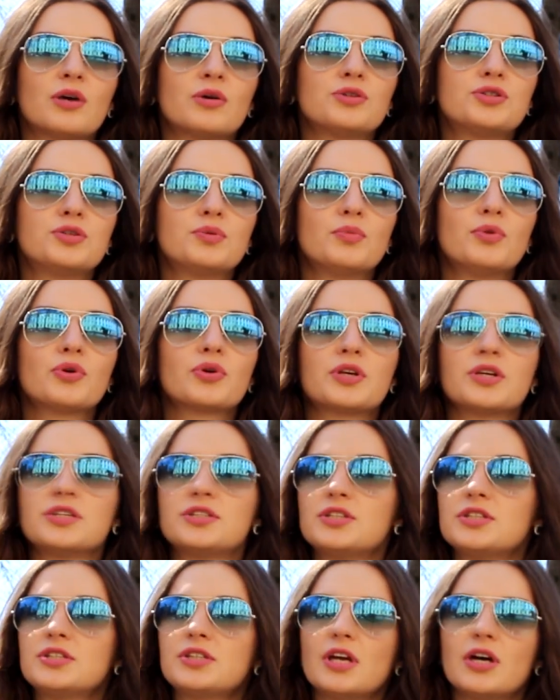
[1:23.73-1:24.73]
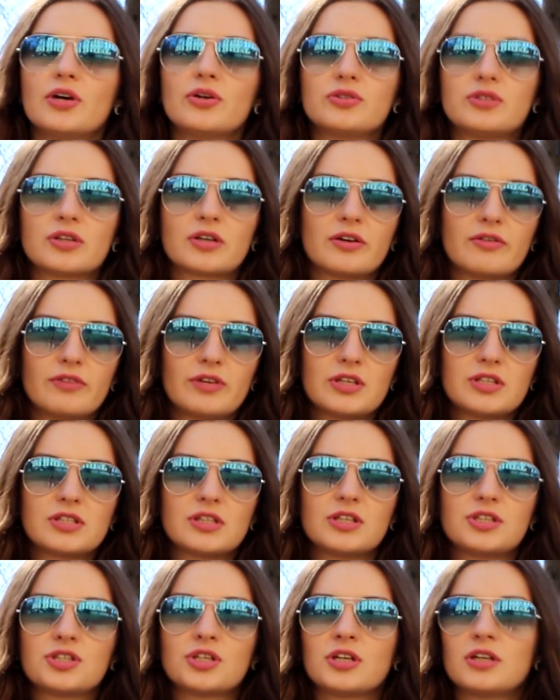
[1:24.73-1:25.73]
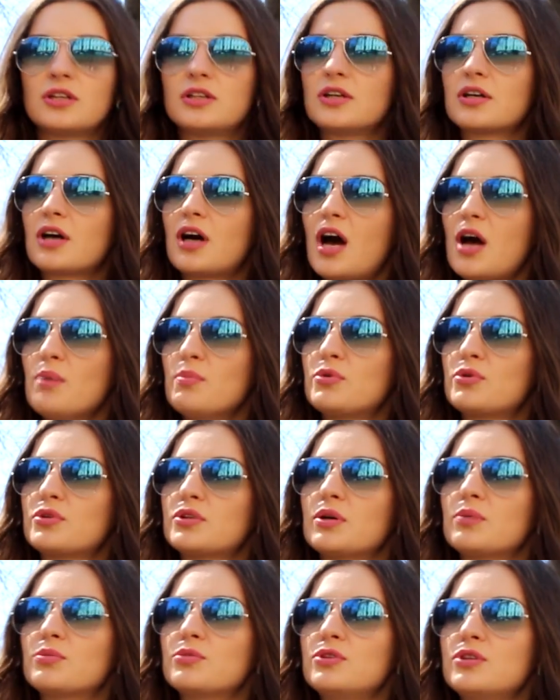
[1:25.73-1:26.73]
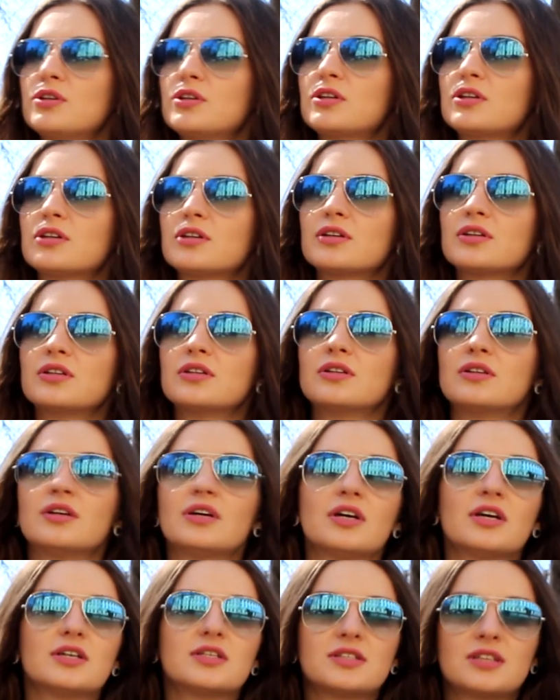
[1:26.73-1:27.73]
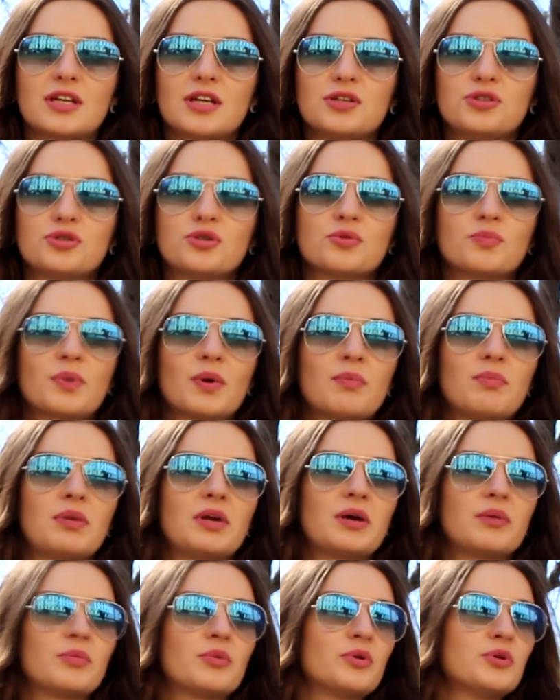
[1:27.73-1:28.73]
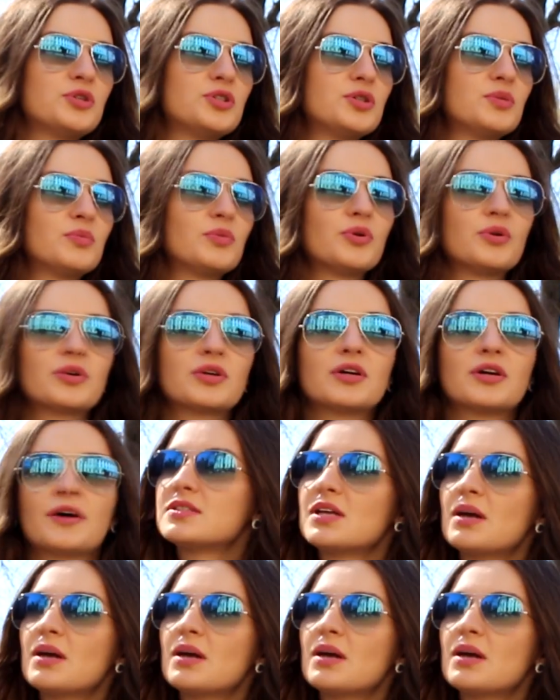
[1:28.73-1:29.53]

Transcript: Очень многие Многие стесняются говорить сначала на камеру, там у них э, с речью проблемы очень многих.